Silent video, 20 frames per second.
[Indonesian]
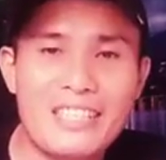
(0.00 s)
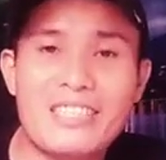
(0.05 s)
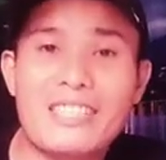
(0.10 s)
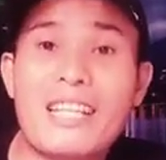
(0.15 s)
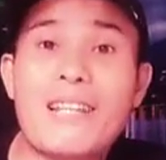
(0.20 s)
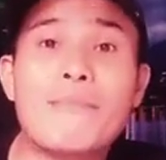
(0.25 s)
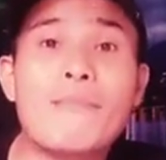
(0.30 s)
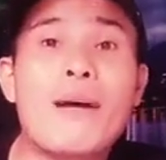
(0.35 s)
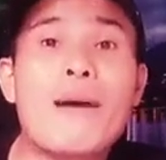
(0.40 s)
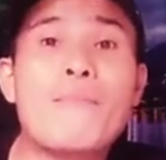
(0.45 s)

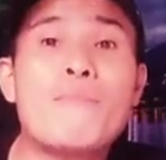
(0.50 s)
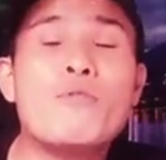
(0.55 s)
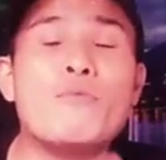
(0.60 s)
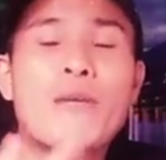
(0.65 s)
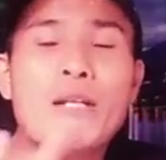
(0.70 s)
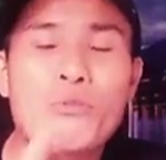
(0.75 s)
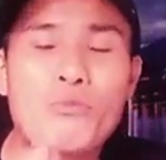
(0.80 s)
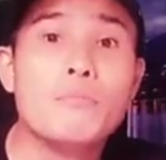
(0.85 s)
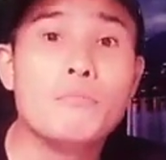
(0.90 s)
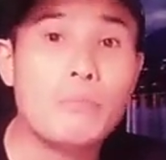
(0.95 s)
sesamamu
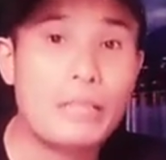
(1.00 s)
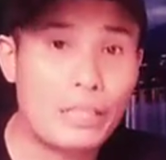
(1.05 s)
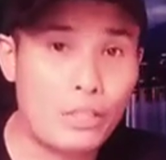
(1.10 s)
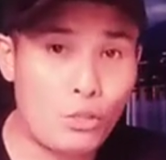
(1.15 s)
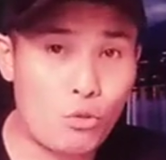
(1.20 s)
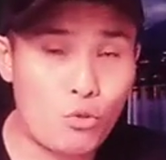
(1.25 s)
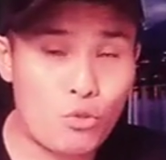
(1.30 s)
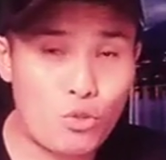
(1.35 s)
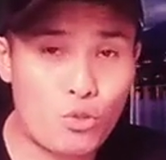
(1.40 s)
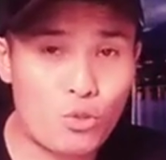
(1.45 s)
manusia.
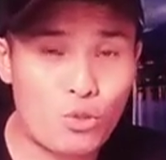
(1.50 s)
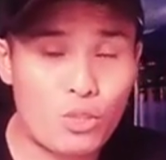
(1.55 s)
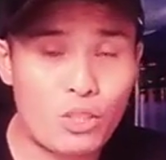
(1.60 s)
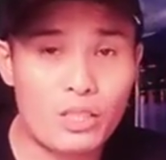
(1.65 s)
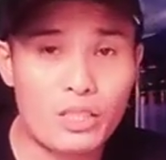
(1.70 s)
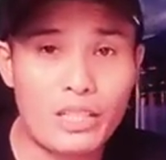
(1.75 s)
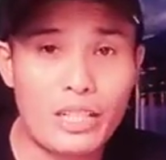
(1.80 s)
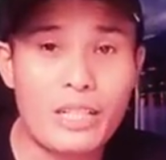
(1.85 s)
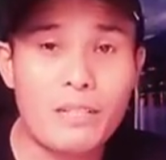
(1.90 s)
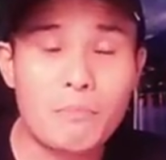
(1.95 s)
Matius
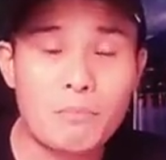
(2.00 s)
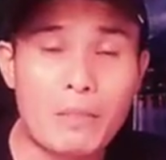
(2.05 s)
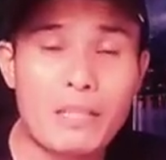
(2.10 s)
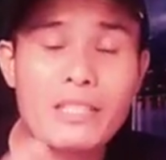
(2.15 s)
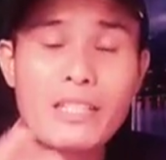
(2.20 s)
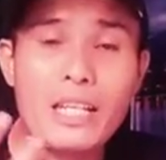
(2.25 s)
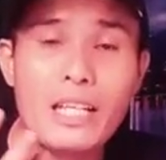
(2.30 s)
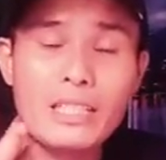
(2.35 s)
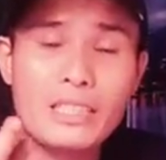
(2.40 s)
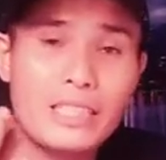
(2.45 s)
ya
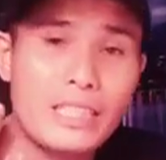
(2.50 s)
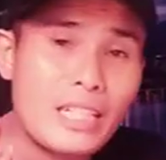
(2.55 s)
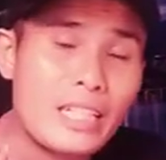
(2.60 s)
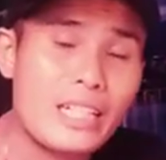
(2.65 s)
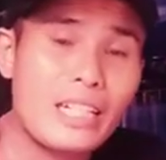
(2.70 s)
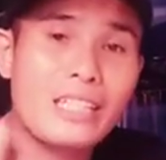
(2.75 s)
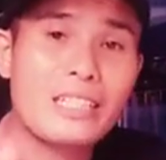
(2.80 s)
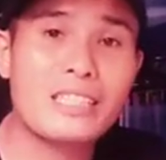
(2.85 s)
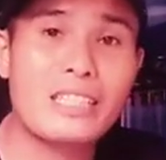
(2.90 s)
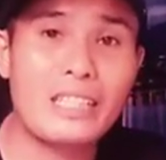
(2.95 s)
pasalnya
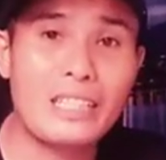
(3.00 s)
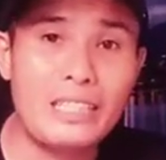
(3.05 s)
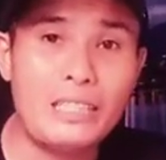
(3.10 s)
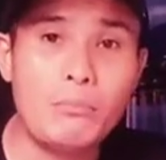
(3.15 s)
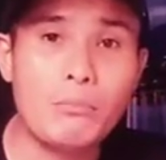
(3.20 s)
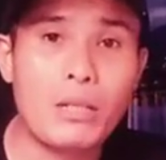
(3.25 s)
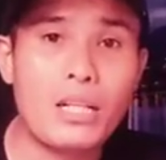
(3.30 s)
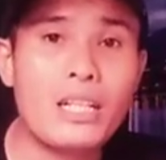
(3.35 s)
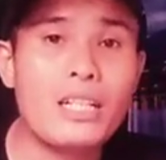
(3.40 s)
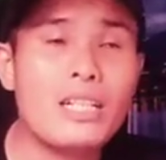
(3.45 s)
yang
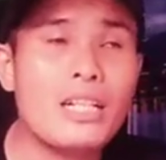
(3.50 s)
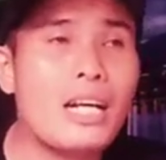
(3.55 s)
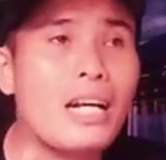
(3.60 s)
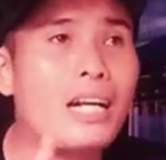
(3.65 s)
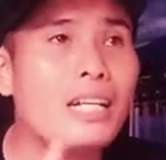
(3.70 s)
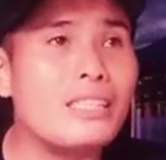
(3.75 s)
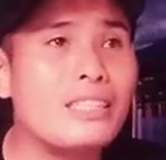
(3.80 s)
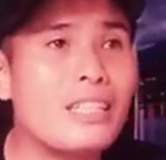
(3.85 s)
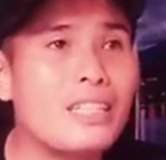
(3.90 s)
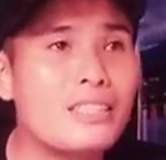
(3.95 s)
kelima
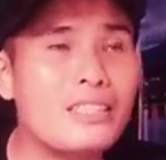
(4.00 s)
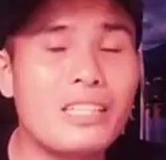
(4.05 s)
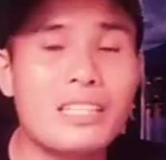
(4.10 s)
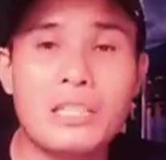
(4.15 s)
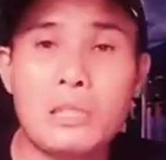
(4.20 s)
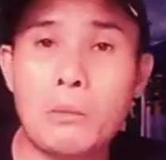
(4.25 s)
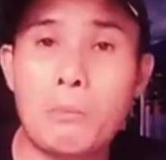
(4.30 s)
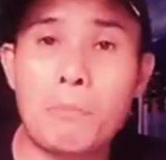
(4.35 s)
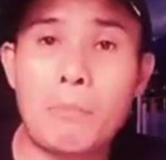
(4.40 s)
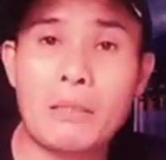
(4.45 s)
ayat
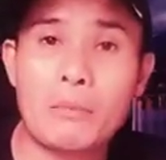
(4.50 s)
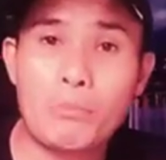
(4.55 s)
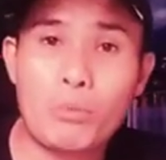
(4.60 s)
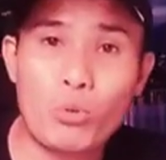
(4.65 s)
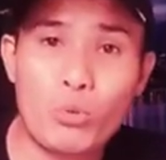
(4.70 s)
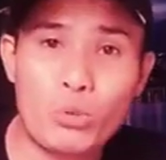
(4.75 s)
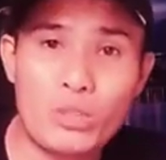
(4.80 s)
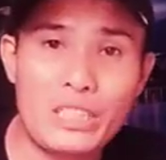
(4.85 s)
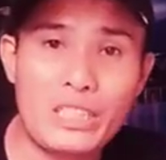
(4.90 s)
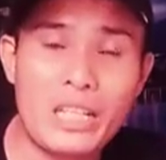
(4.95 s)
yang
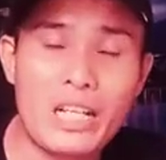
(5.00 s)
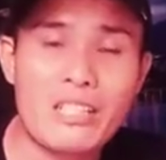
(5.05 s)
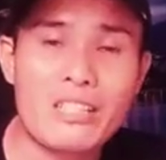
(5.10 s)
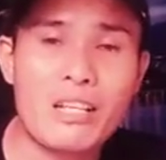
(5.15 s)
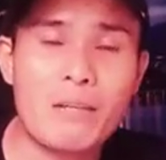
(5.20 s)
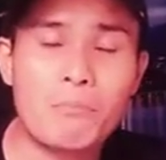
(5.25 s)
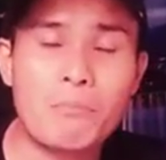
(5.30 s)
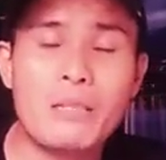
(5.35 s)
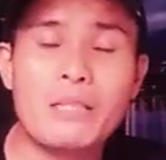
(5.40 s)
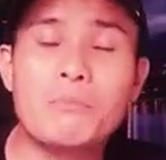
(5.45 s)
ke-43
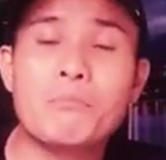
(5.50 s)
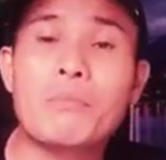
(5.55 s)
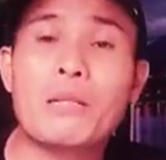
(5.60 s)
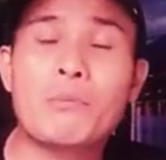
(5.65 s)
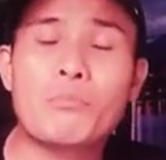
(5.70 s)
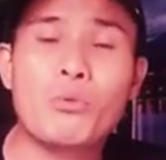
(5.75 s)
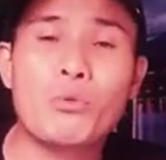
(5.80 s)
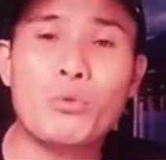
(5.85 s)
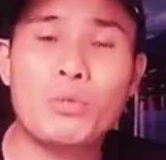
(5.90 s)
sampai 44.